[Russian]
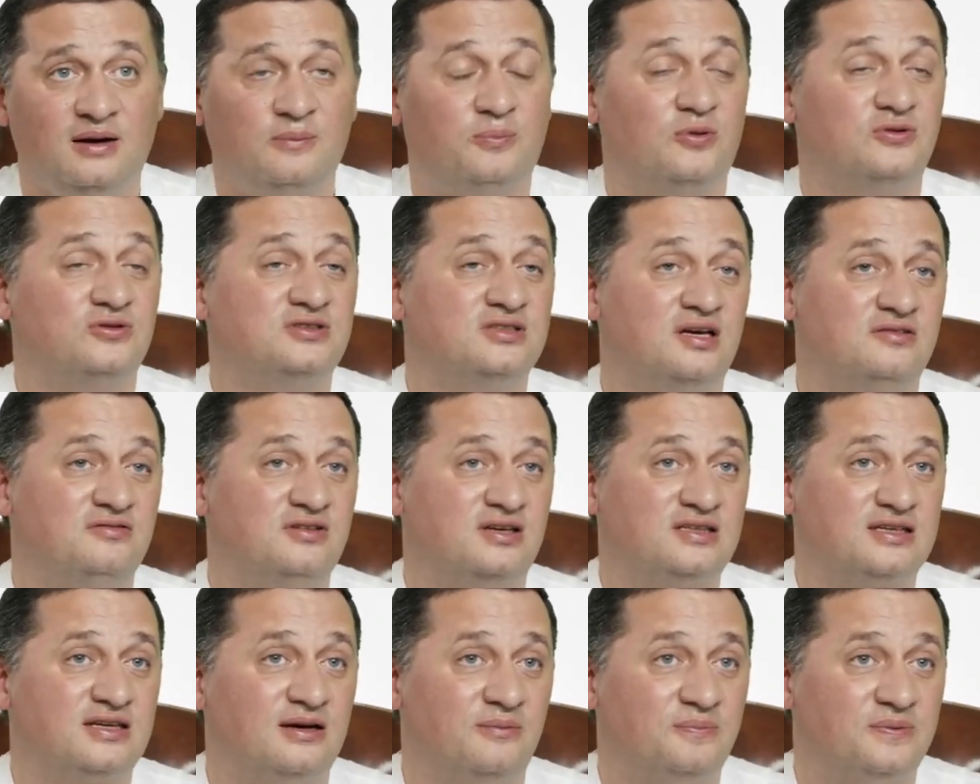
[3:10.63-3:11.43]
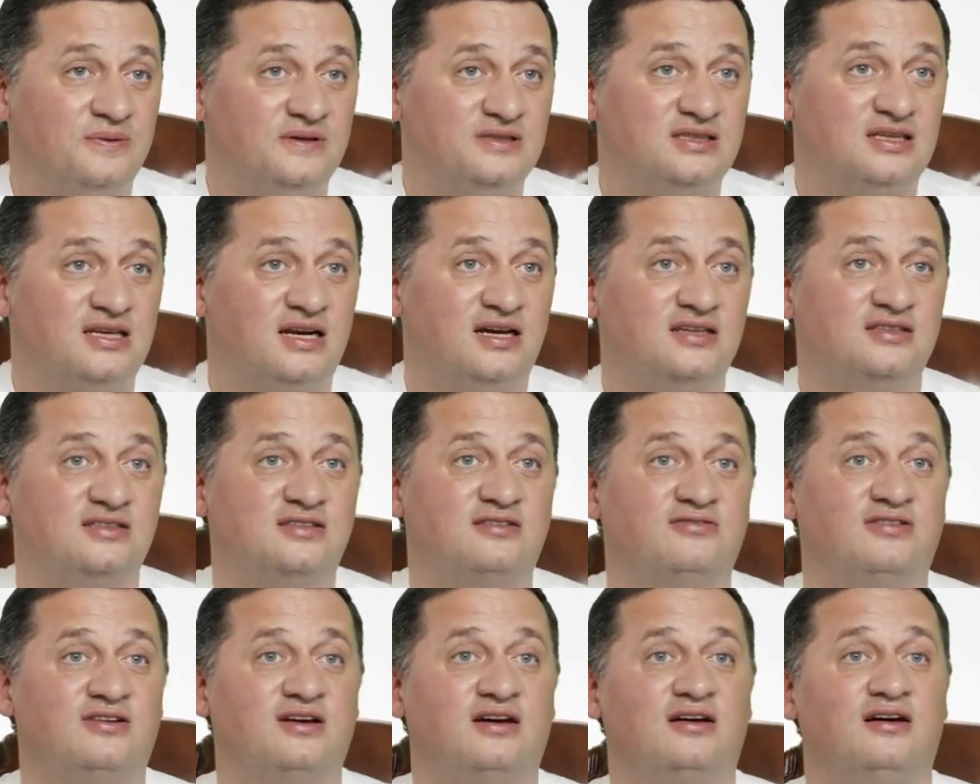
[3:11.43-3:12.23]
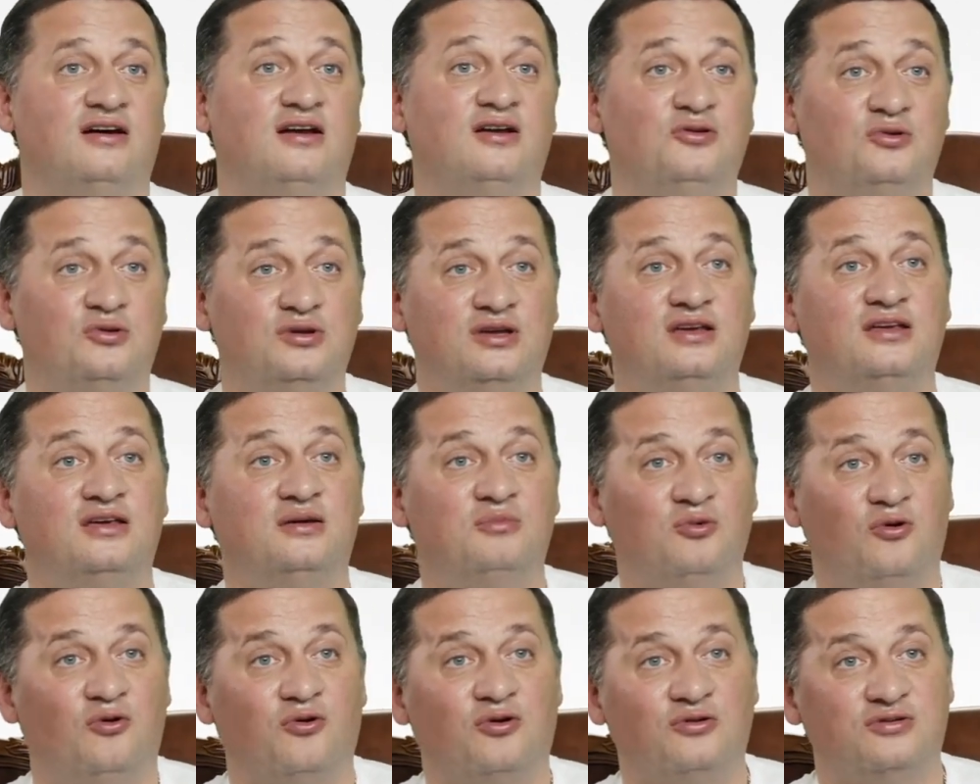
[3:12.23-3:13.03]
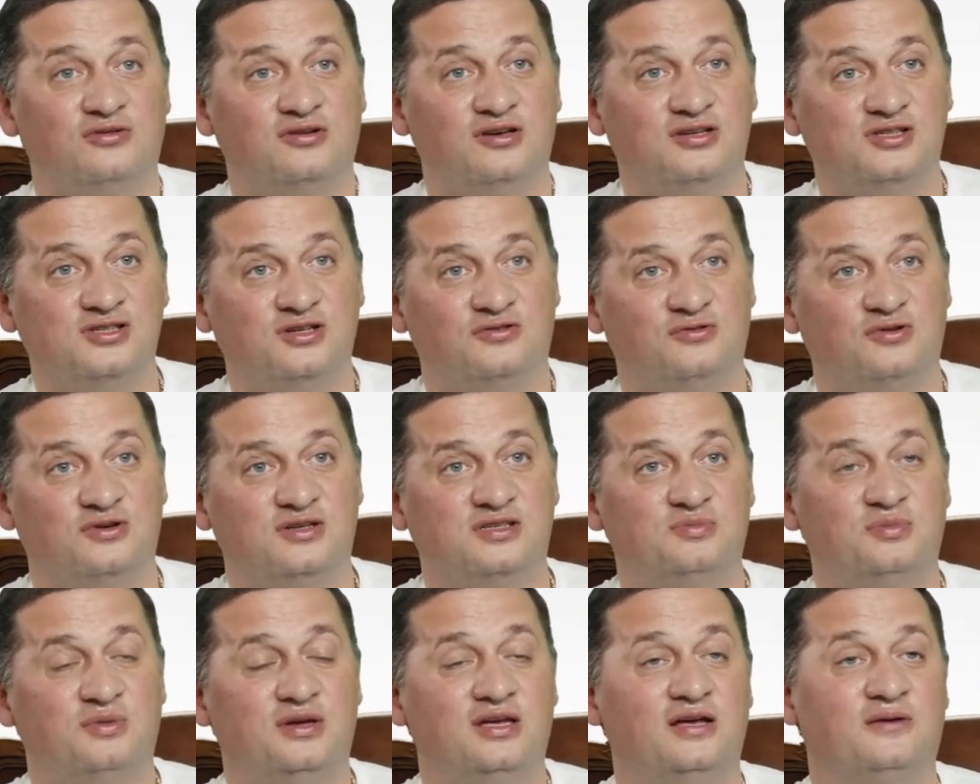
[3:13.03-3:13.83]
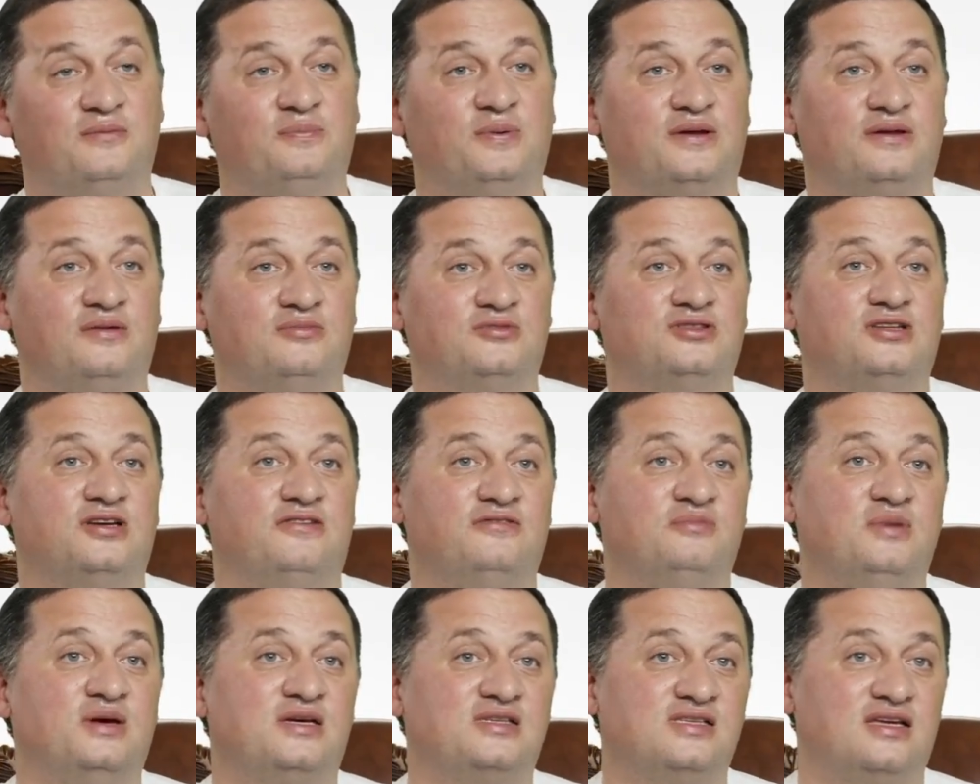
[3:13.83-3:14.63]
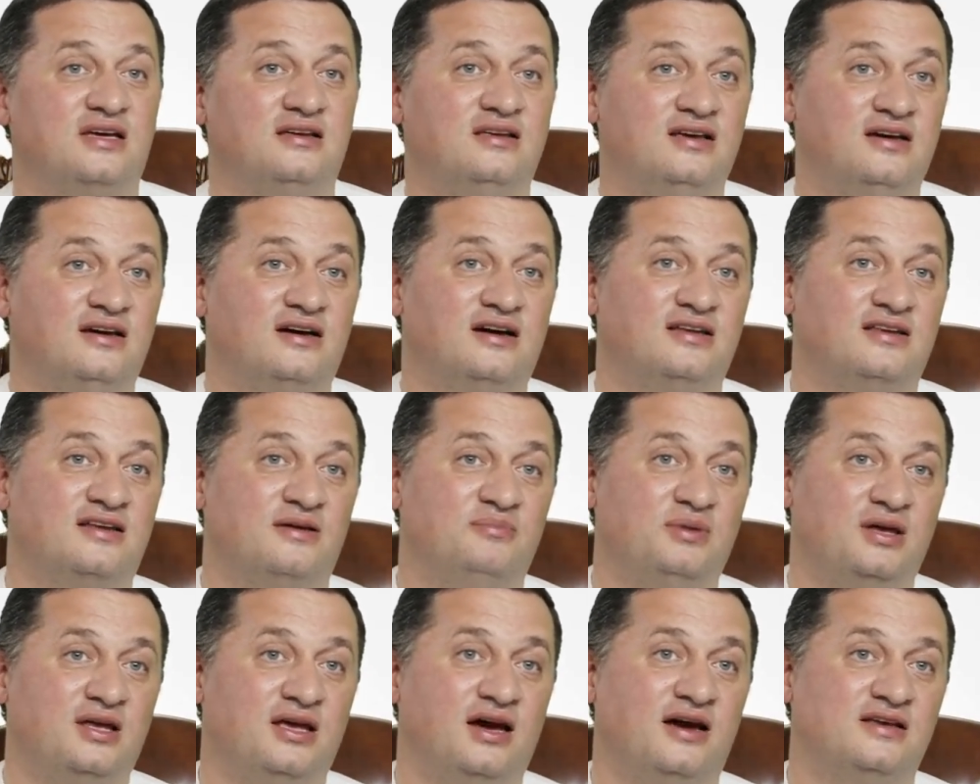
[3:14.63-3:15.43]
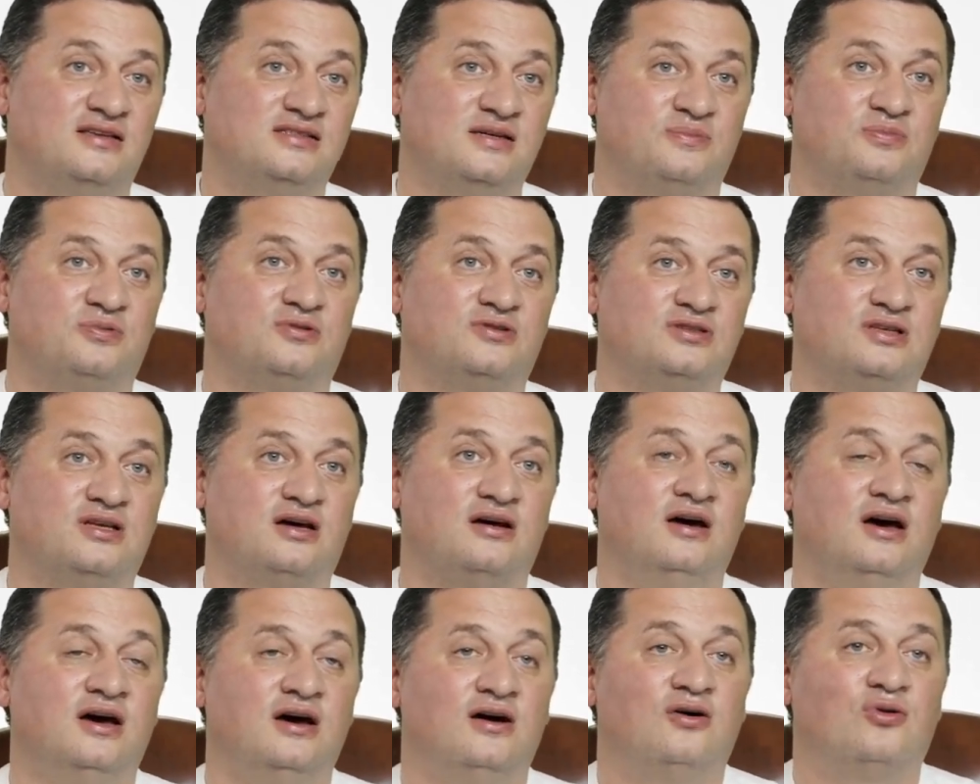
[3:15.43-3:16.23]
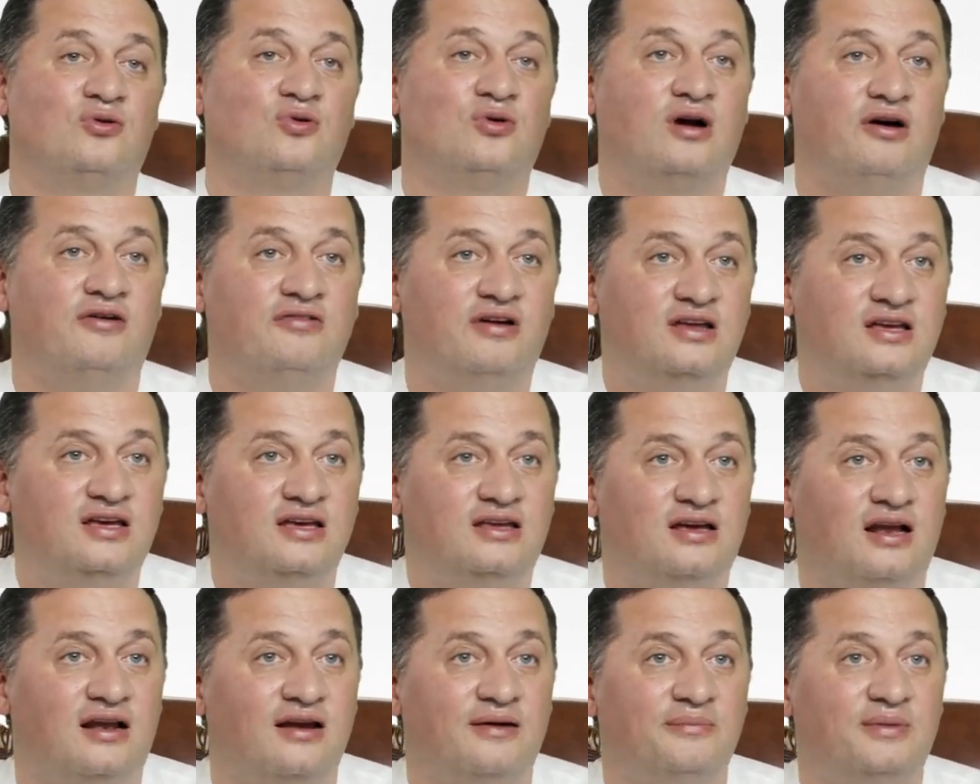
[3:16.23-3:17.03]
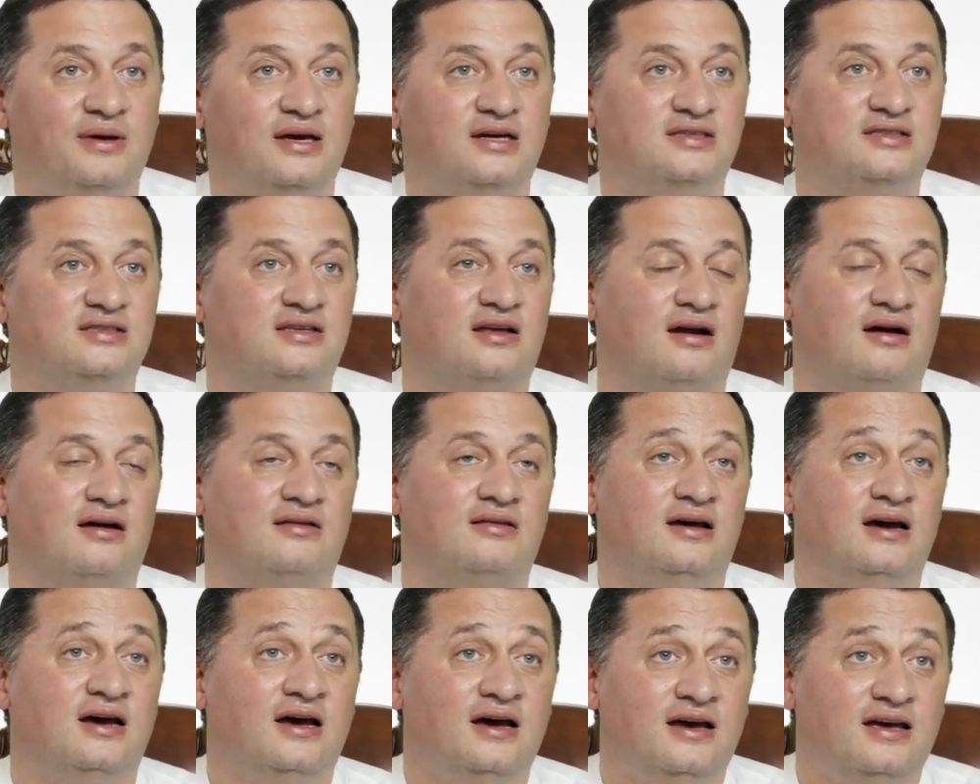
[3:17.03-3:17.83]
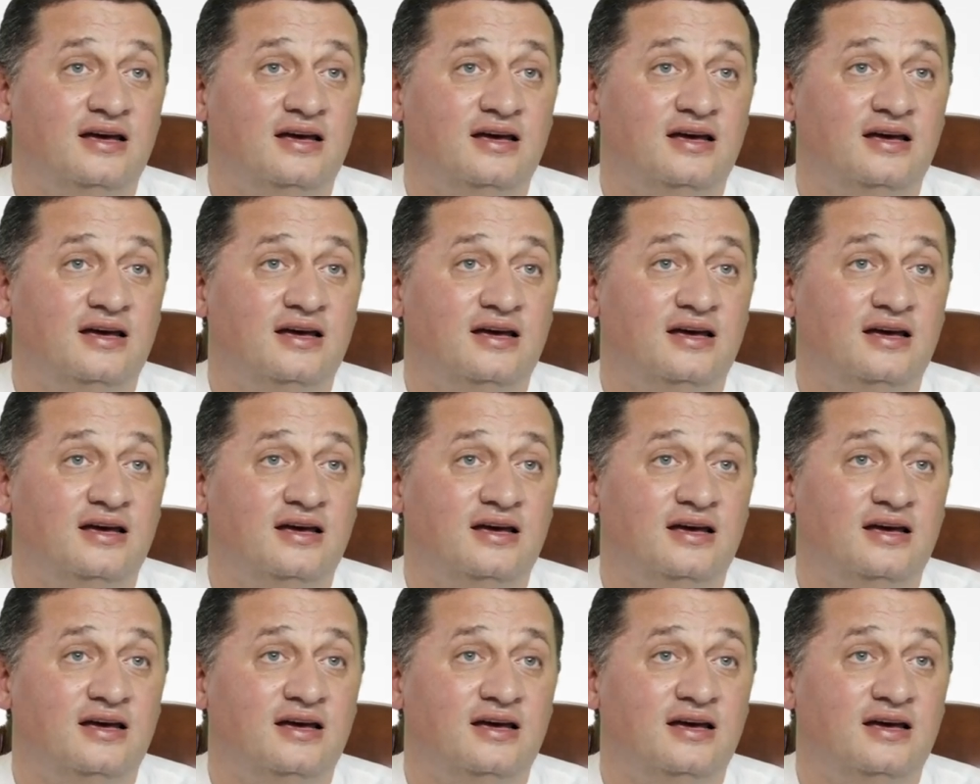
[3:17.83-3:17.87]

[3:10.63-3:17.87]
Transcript: В постсоветском пространстве люди не могут ничего изменить, потому что вместо них это меняется просто руководителями их стран.